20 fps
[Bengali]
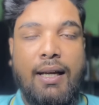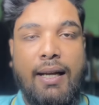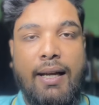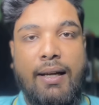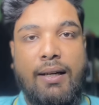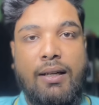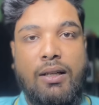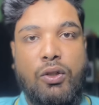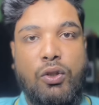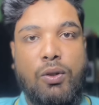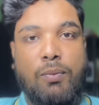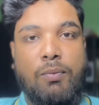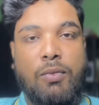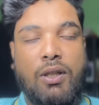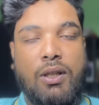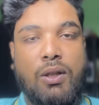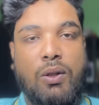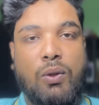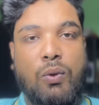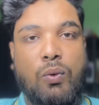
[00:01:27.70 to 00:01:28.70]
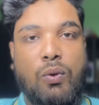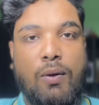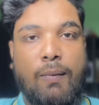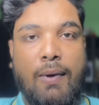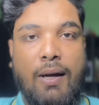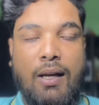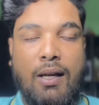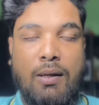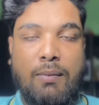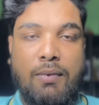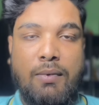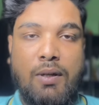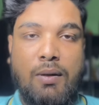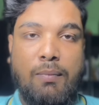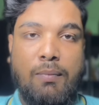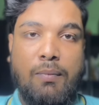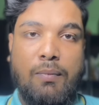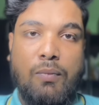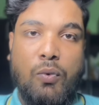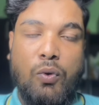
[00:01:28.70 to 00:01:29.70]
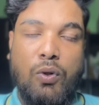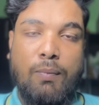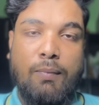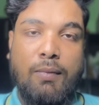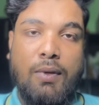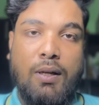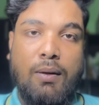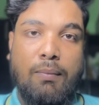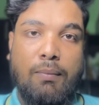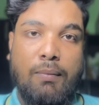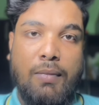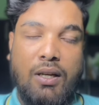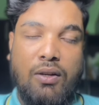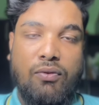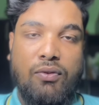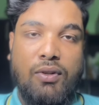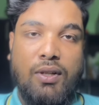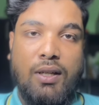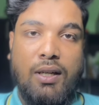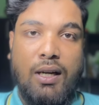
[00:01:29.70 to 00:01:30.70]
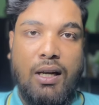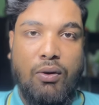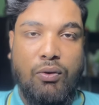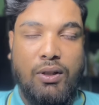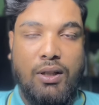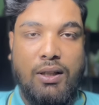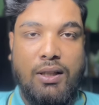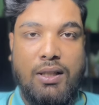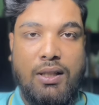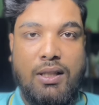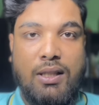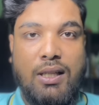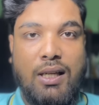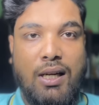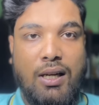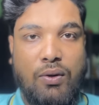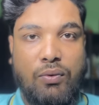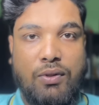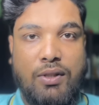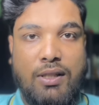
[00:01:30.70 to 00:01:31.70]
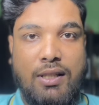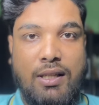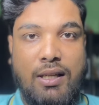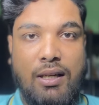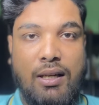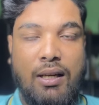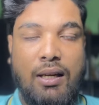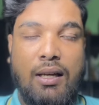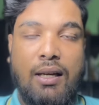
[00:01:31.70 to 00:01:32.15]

এই ডিসেম্বরে কিন্তু এই ভ্যালনাবেল উইমেন বেনিফিটের আওতাধীন যারা রয়েছেন